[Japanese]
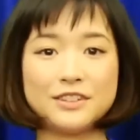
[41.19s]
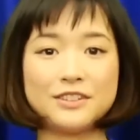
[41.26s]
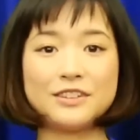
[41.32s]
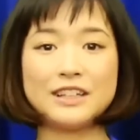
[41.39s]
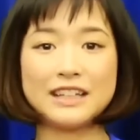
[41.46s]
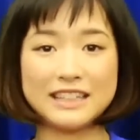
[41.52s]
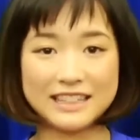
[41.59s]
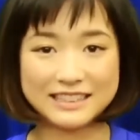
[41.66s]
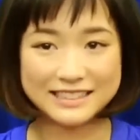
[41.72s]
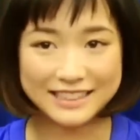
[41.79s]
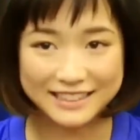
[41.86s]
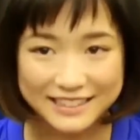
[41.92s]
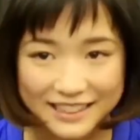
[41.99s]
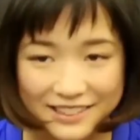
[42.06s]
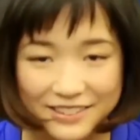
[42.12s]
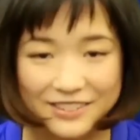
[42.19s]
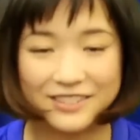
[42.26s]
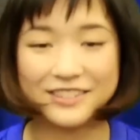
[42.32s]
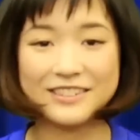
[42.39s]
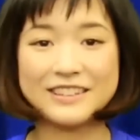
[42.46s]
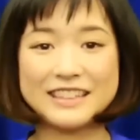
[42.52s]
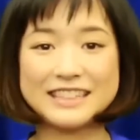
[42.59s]
大原桜子を
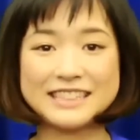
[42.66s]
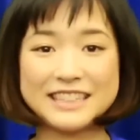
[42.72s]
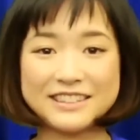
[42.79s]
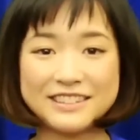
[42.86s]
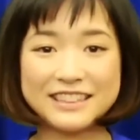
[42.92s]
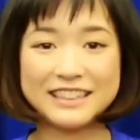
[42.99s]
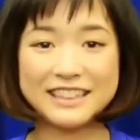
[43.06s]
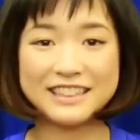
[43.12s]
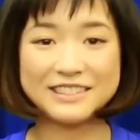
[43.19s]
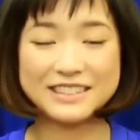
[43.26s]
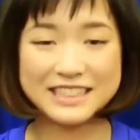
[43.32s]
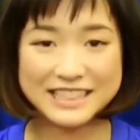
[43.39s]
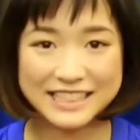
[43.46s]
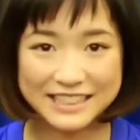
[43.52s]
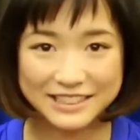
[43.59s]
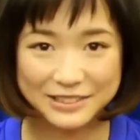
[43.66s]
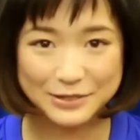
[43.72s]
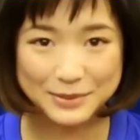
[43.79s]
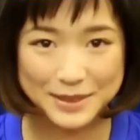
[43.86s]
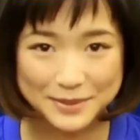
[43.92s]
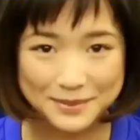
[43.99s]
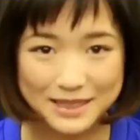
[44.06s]
応援してくれたら嬉しいなと
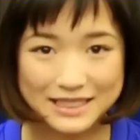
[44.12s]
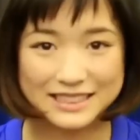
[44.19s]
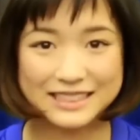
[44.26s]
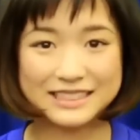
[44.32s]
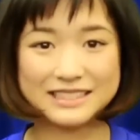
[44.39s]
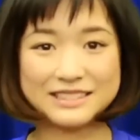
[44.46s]
思います